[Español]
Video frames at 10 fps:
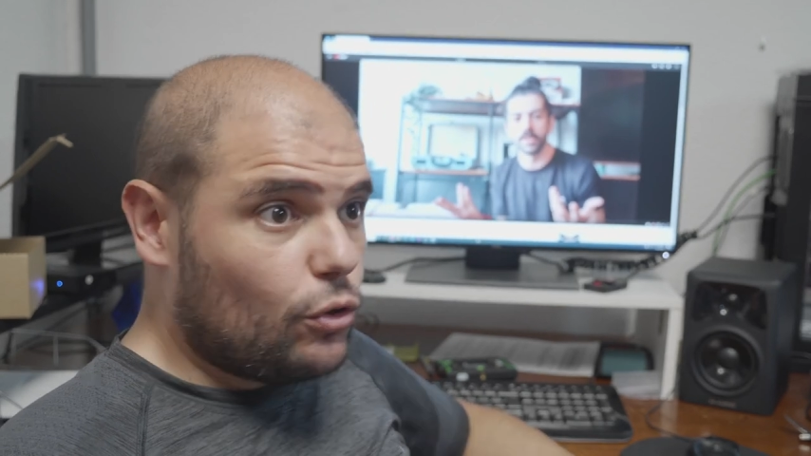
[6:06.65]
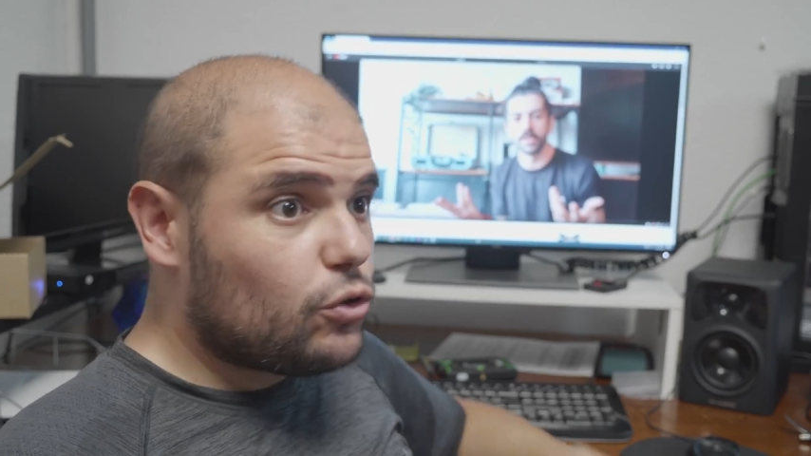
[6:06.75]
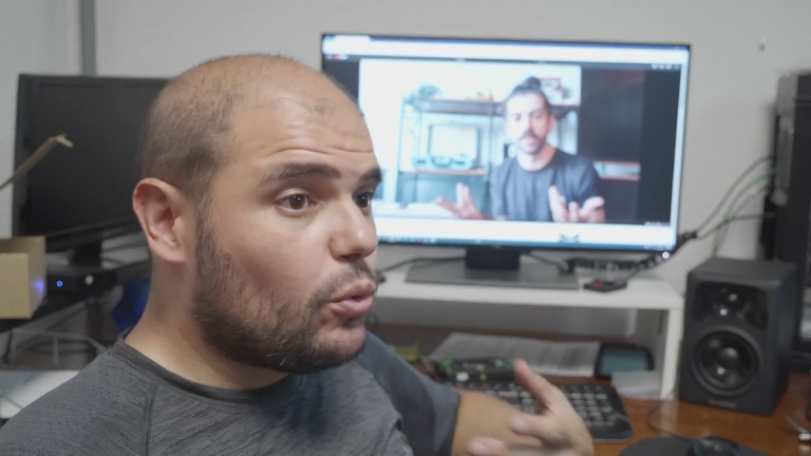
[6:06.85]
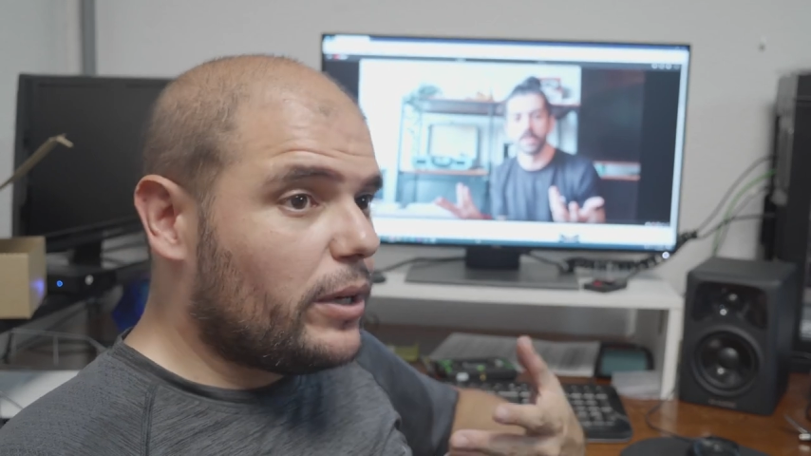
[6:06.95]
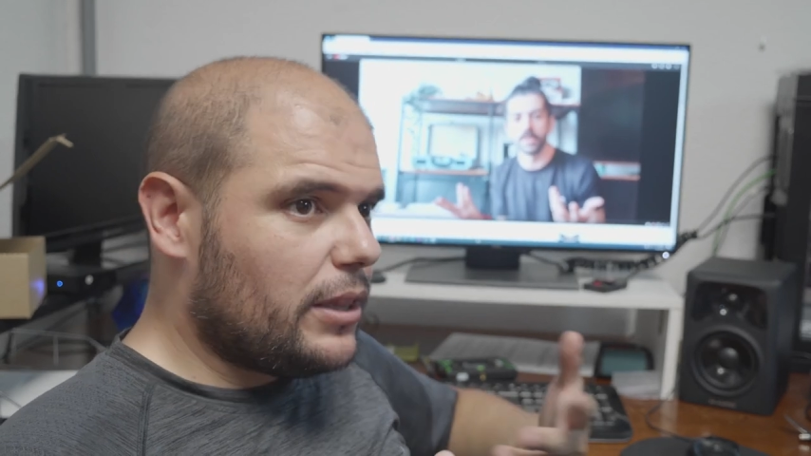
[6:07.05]
no
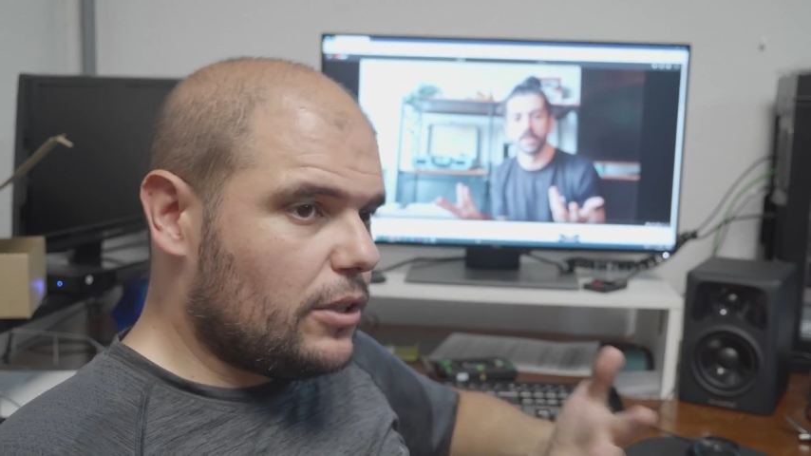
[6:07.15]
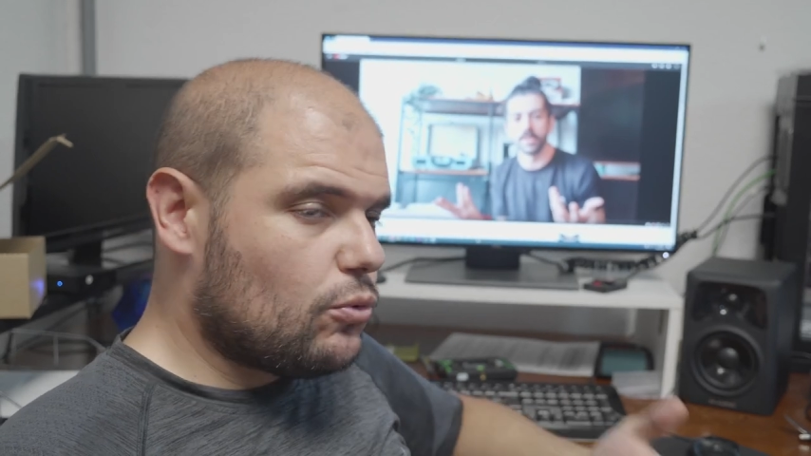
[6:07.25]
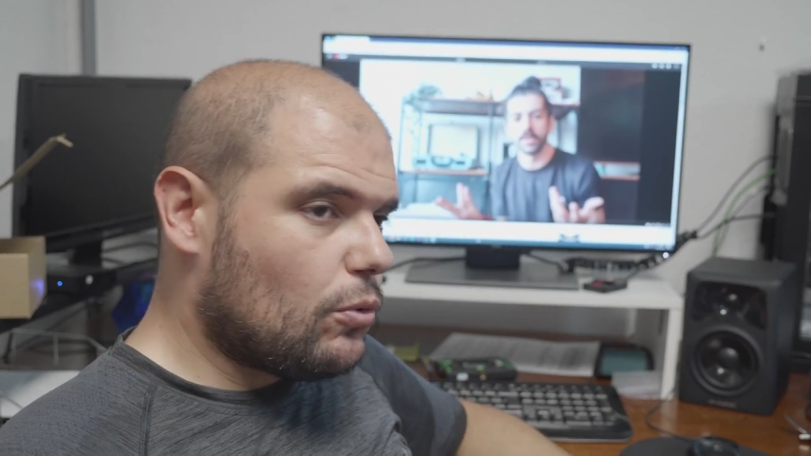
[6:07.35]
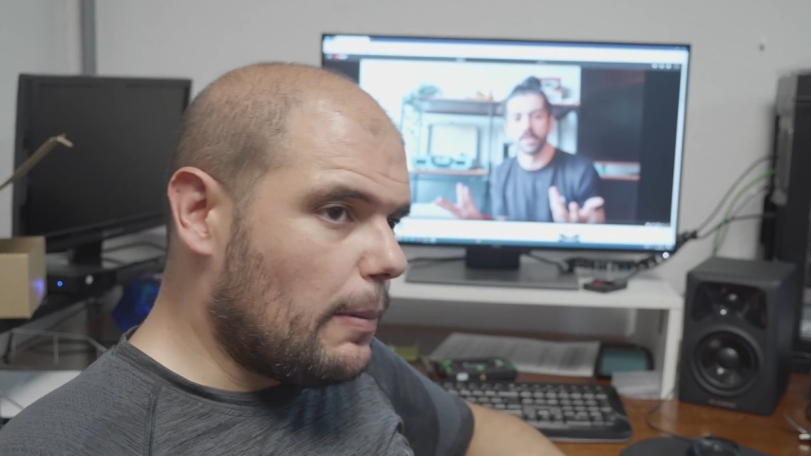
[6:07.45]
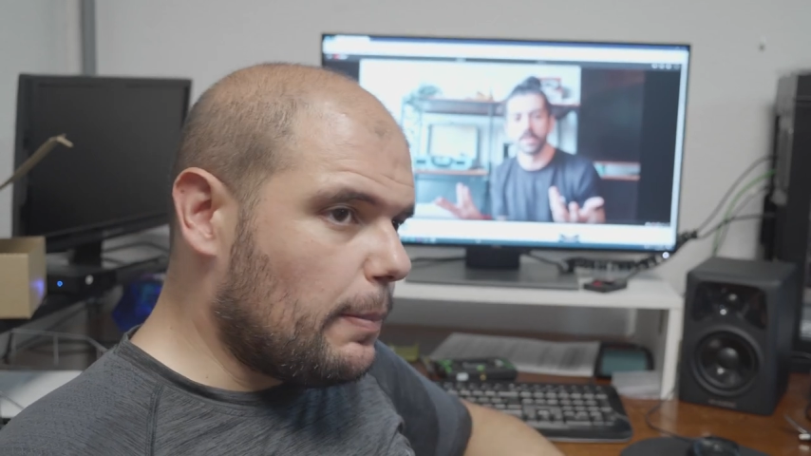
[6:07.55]
es coherente
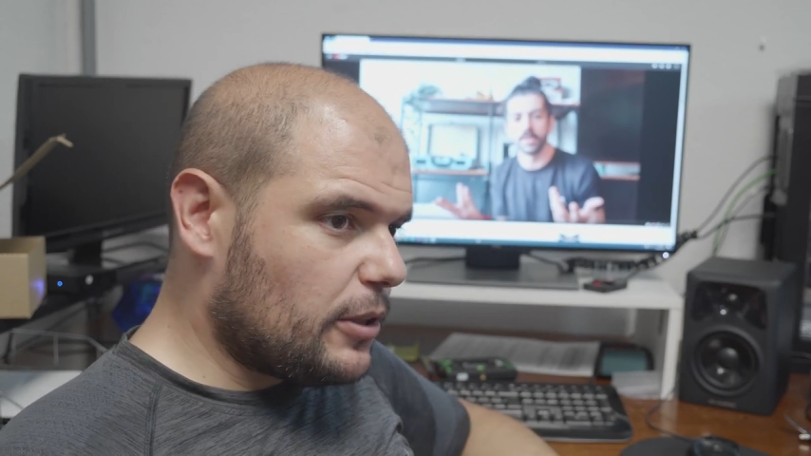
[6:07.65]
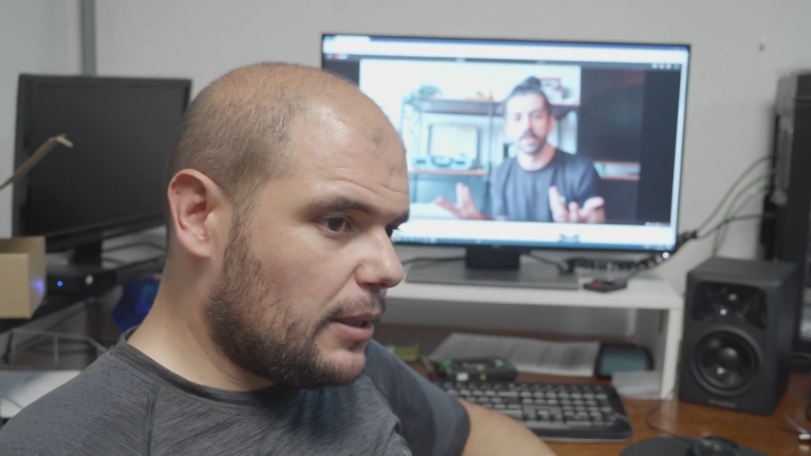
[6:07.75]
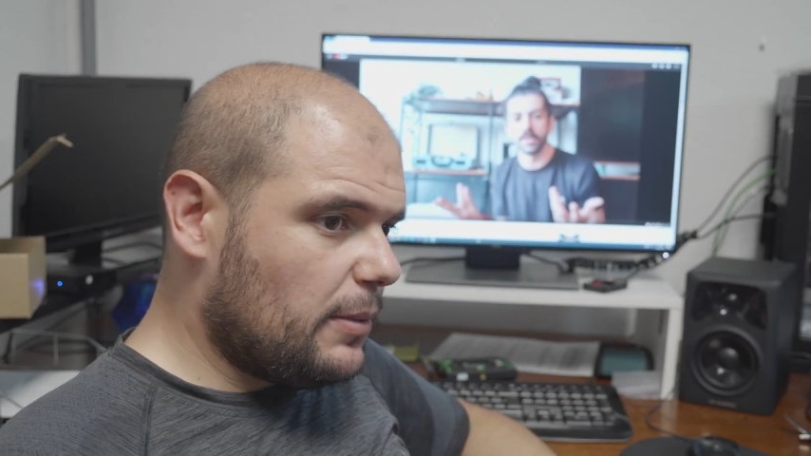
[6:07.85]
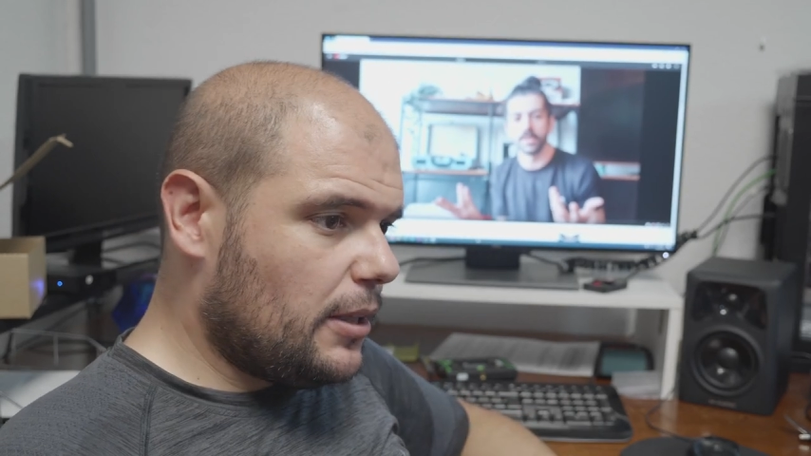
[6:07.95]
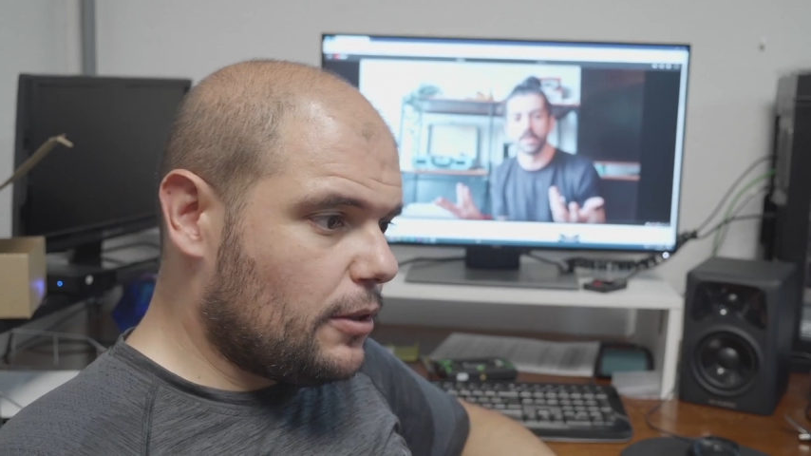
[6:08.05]
en su
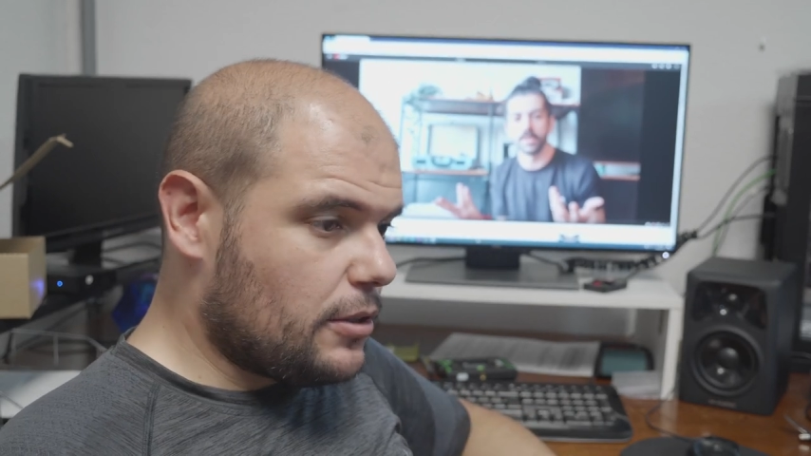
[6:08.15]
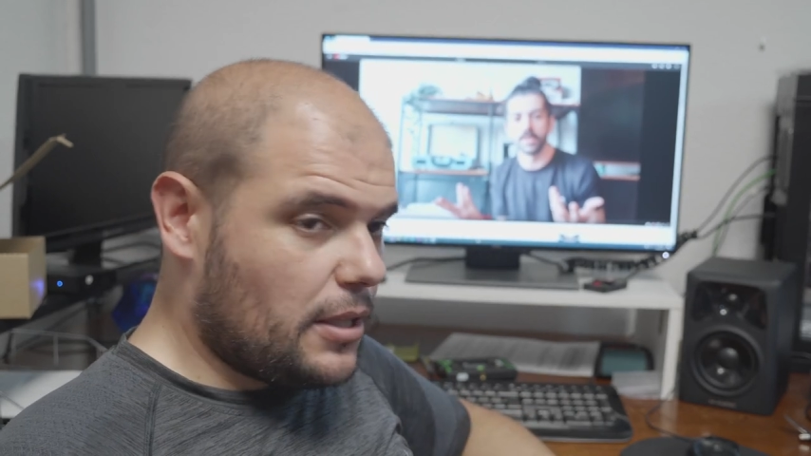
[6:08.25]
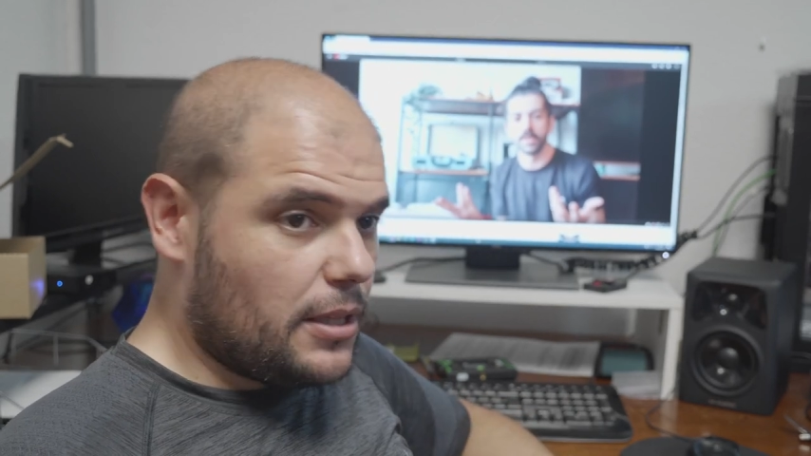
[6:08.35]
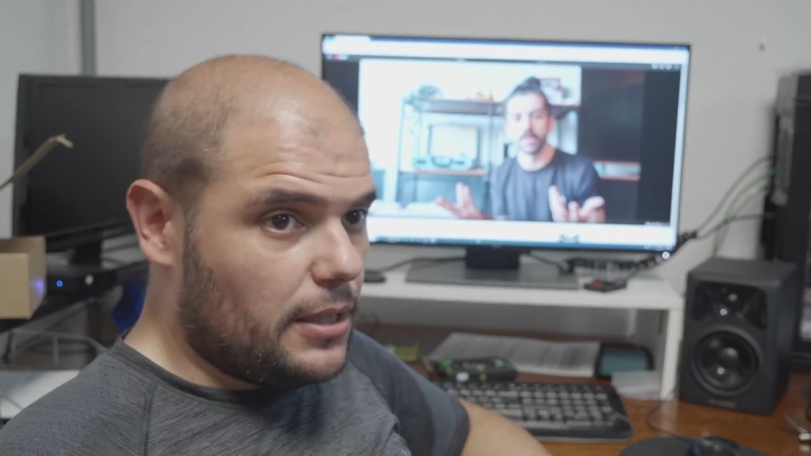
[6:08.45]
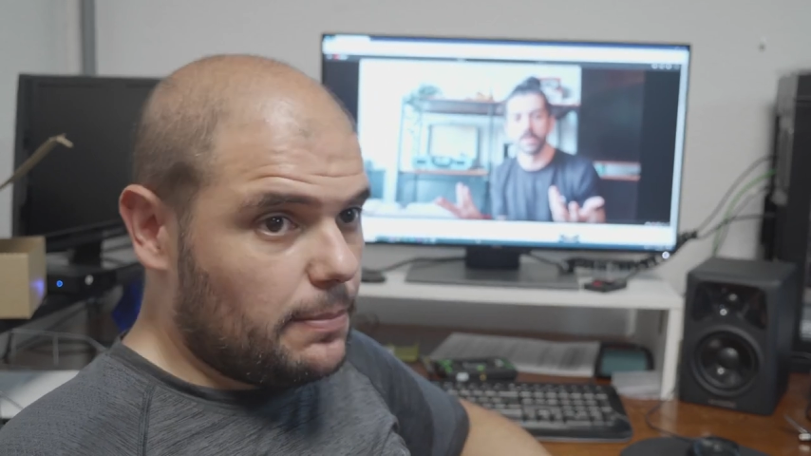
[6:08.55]
comportamiento, es
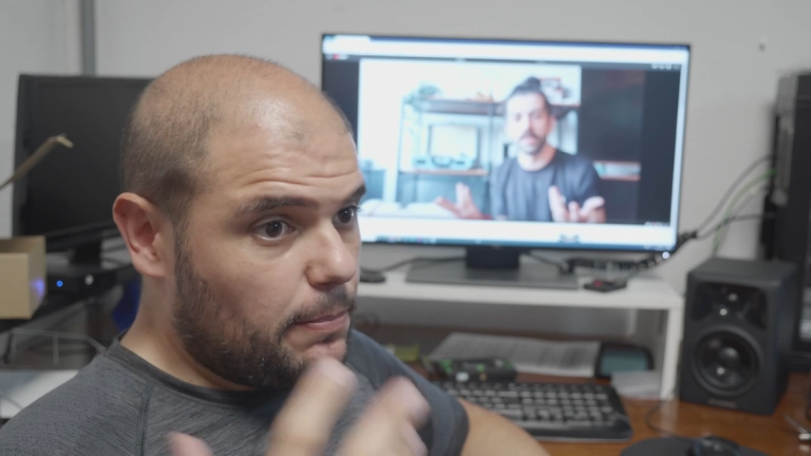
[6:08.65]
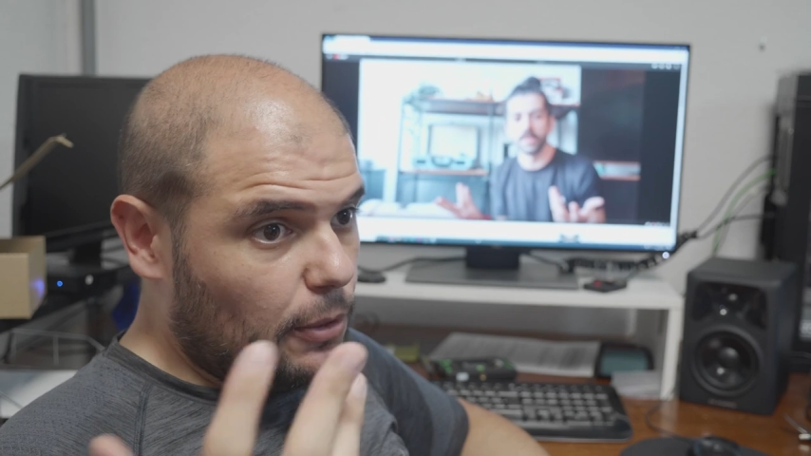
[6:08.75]
decir,